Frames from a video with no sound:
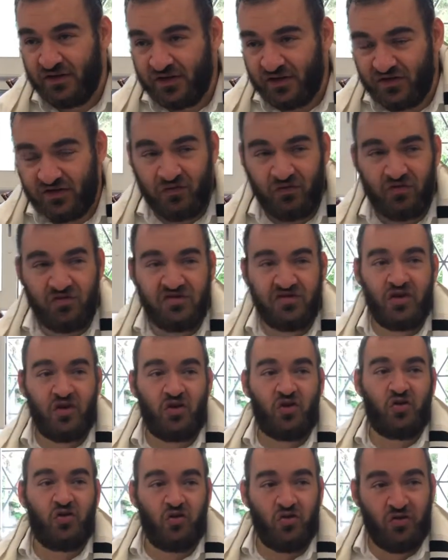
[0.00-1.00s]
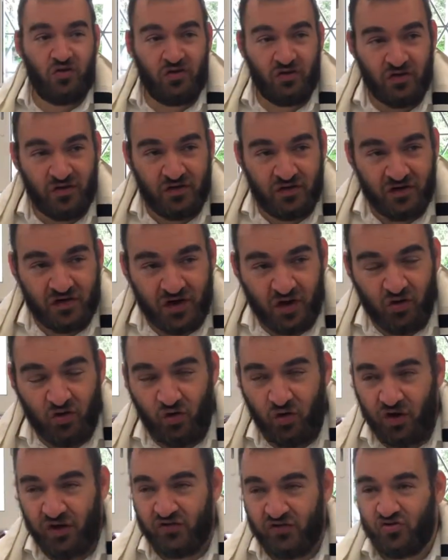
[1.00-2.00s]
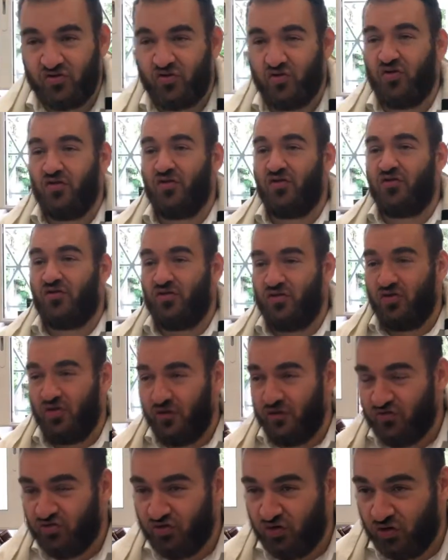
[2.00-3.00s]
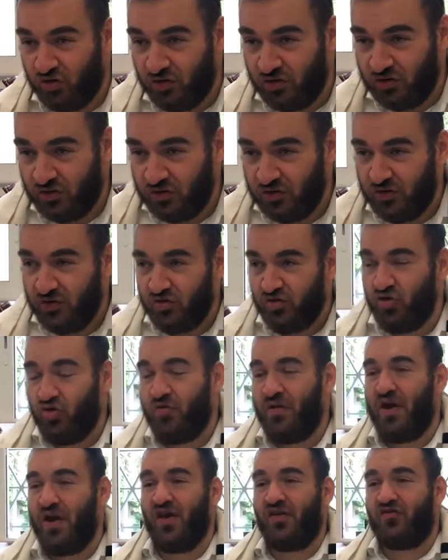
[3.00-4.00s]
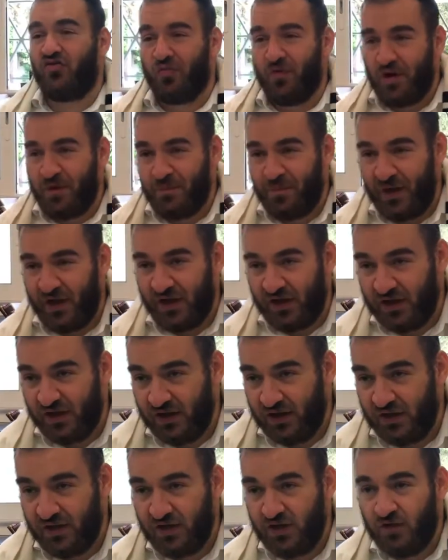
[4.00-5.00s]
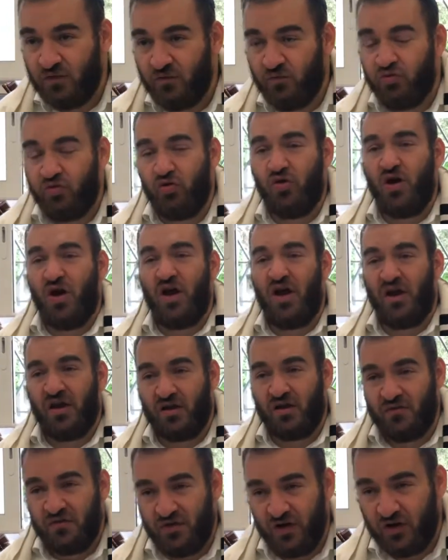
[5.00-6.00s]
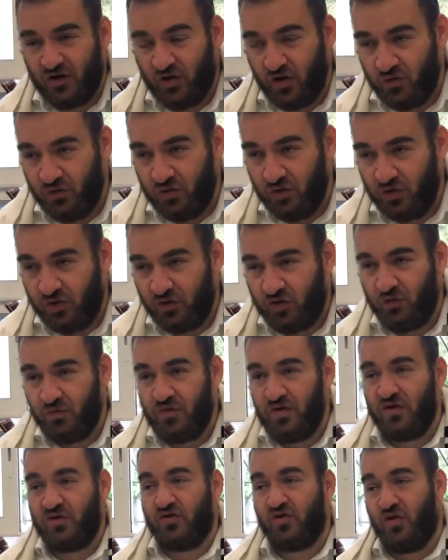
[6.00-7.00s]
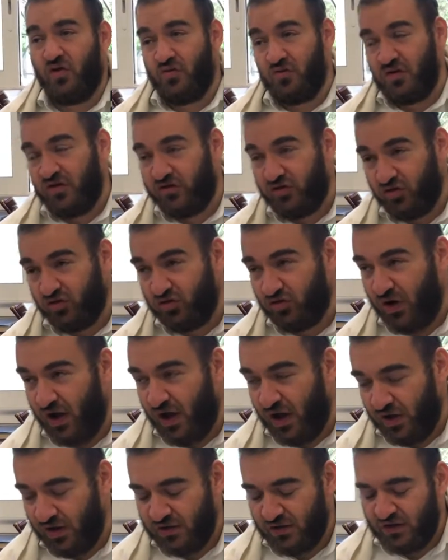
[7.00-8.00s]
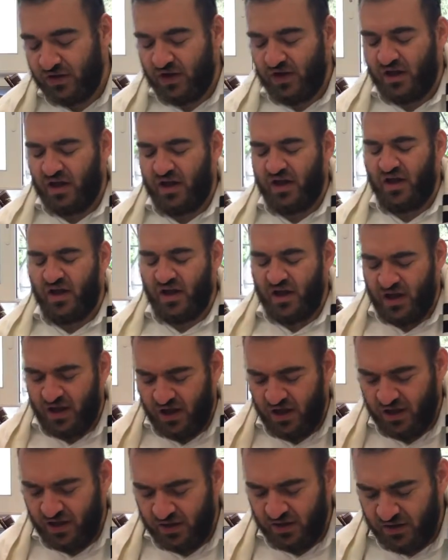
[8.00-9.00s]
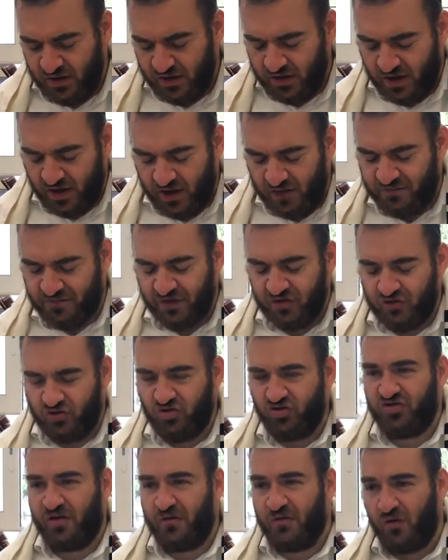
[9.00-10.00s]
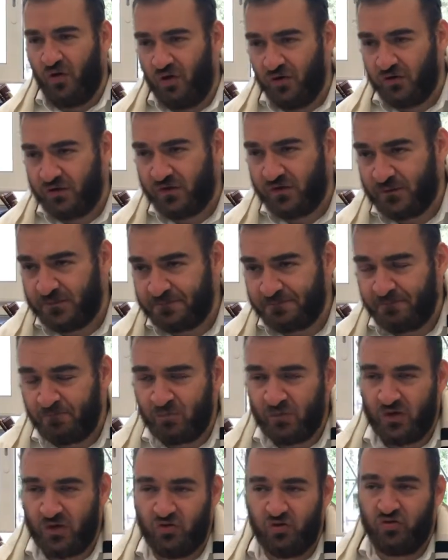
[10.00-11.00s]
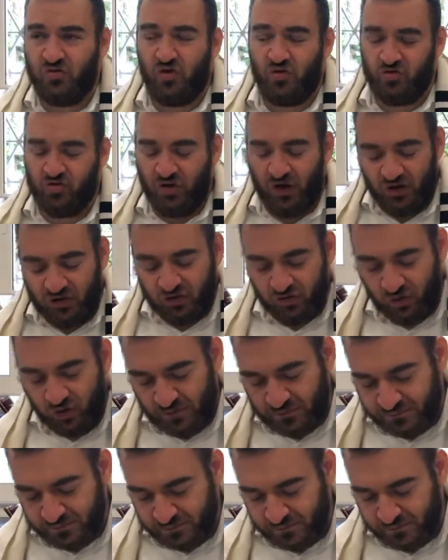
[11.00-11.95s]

Ça veut dire qu'il il nous reste que 9 jours d'Omer à se préparer pour arriver comme, il, se doit à, la fête de Shavuot, le don de la Torah.